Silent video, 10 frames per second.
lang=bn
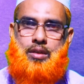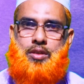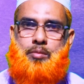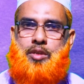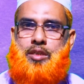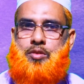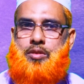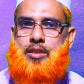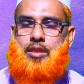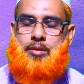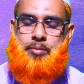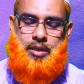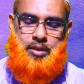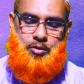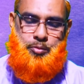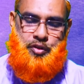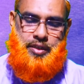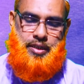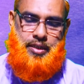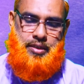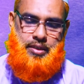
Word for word: সম্মানিত দিনই ভাই ও বোনেরা